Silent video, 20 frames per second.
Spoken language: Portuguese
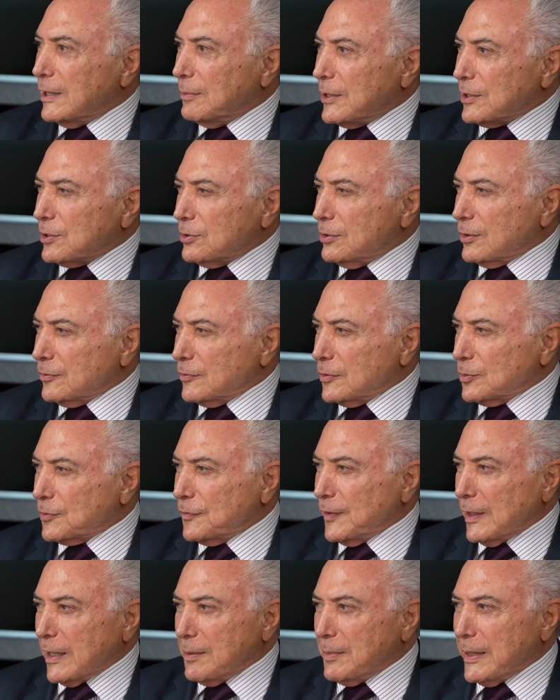Eu acho que nós vamos
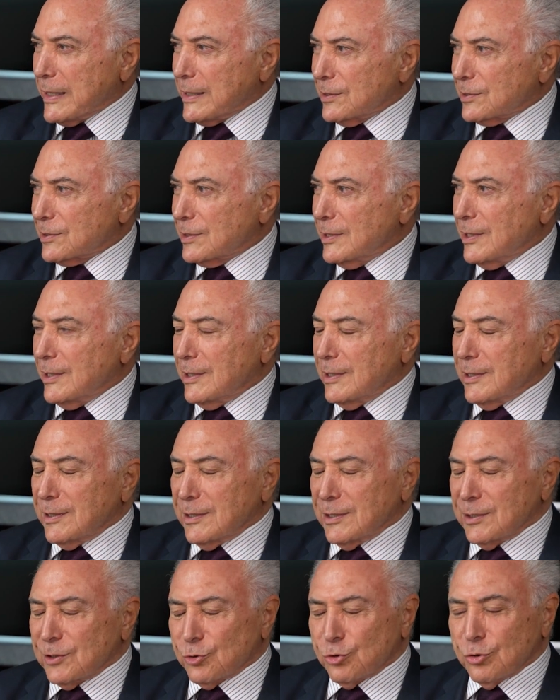falar mais
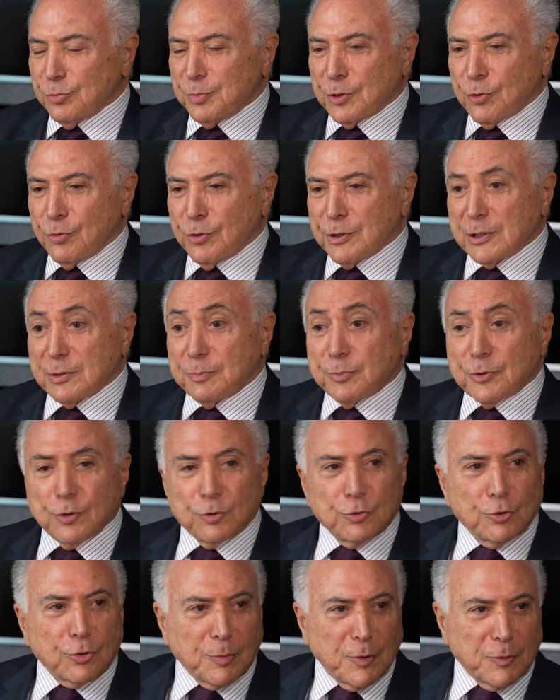é, sobre coisas que
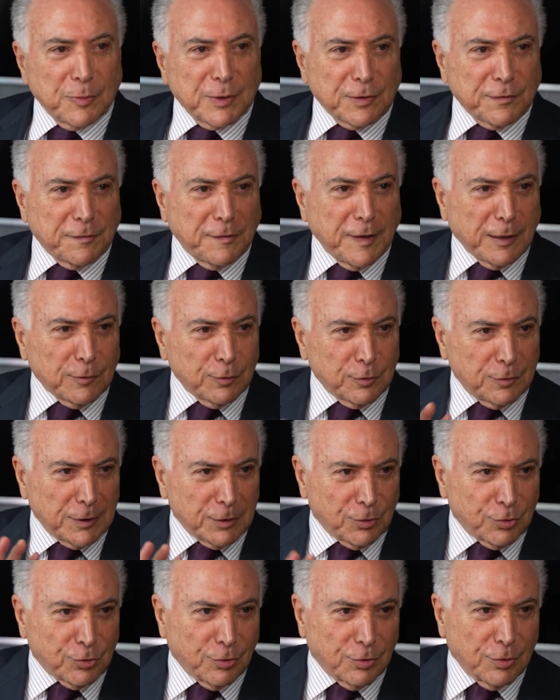eu normalmente falo
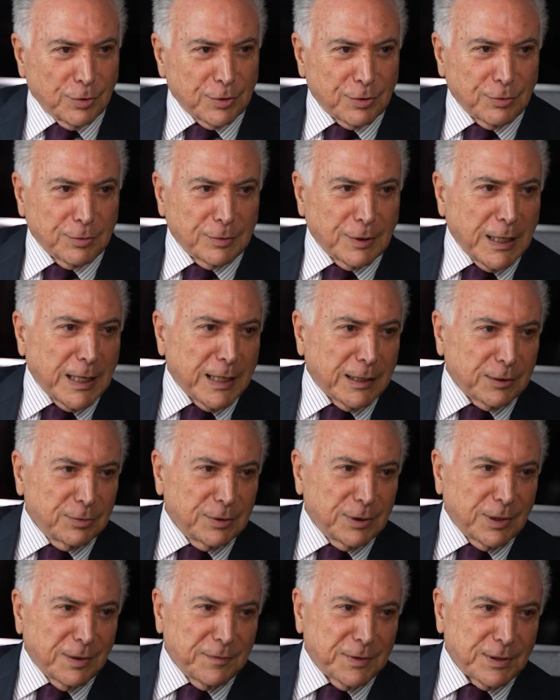quando sou consultado,
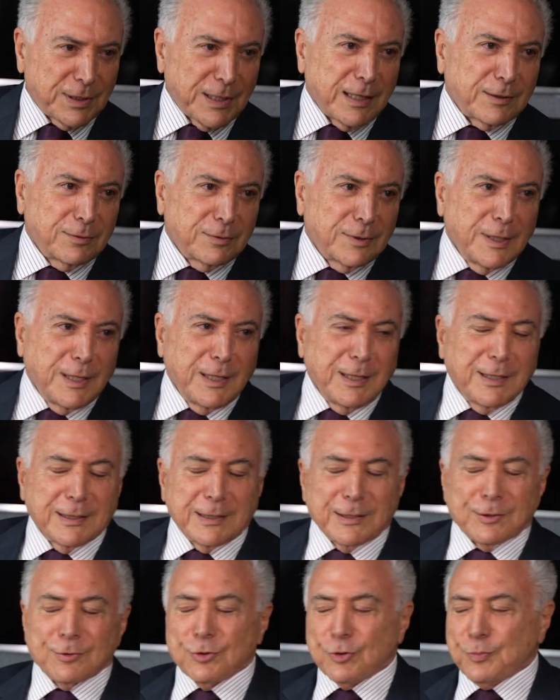entrevistado, uhum.
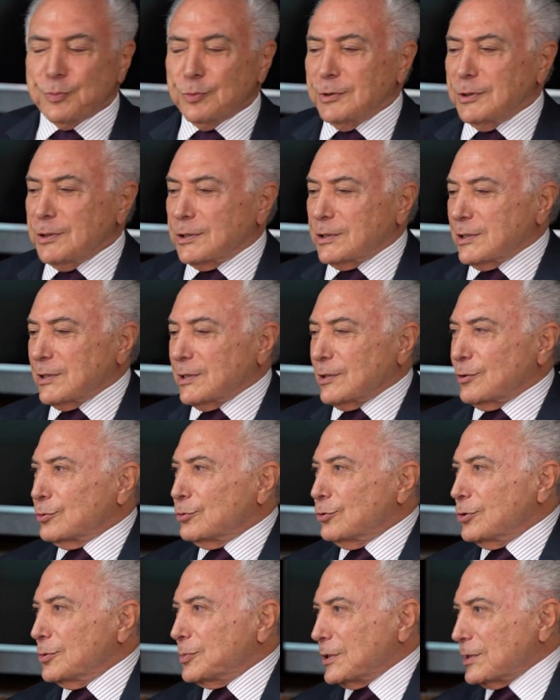questões políticas,
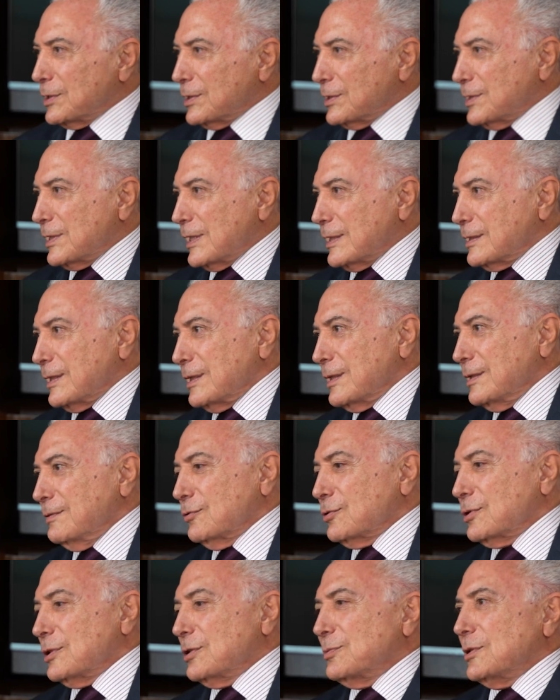econômicas, etc.
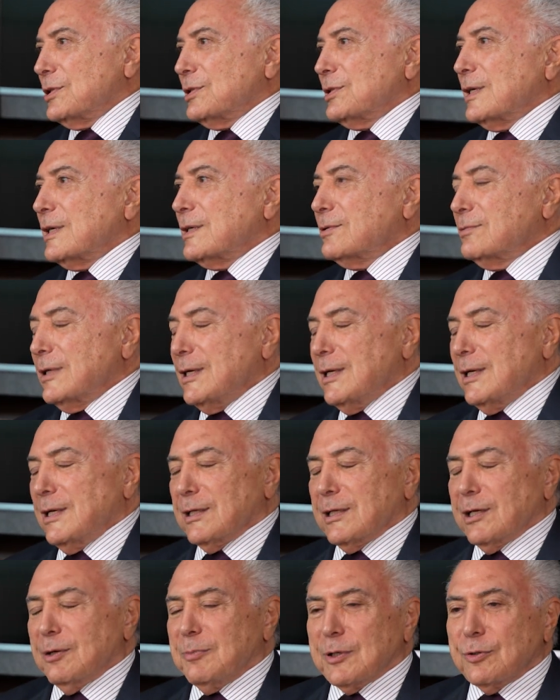Ainda vocês me disseram
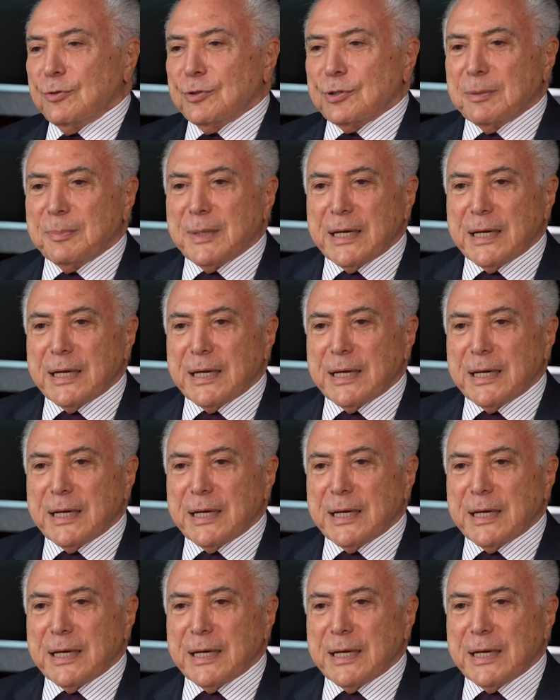que é uma coisa